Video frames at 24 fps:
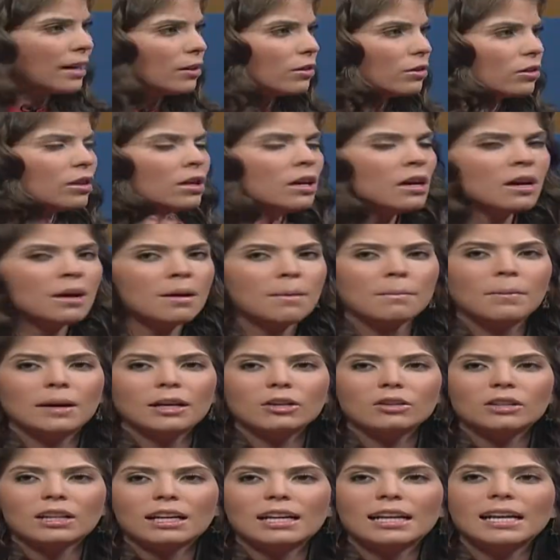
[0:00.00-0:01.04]
varios,
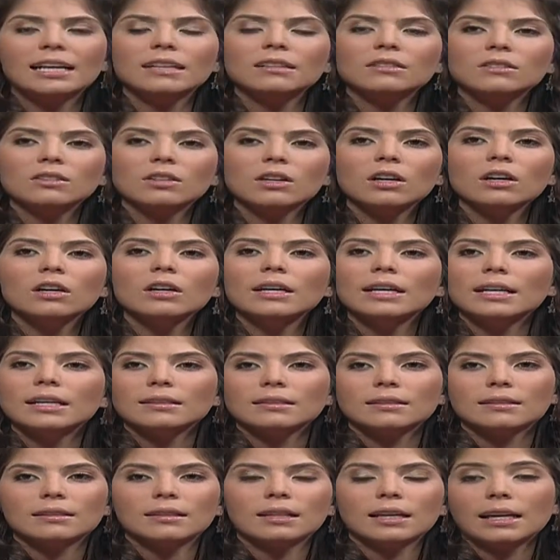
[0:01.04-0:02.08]
varios talentos,
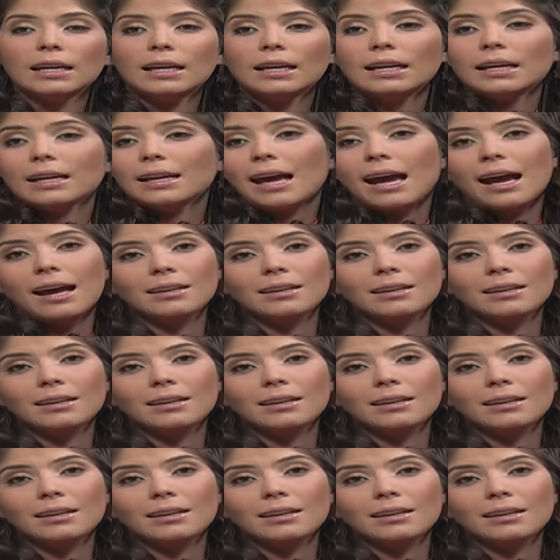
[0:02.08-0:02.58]
este,